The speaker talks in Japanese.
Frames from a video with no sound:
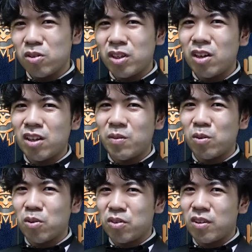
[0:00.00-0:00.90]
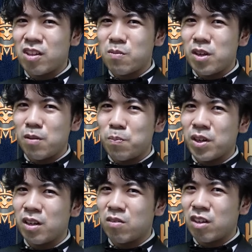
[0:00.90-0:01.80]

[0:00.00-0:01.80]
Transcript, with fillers: 唱えるためのコストは市民1匹につ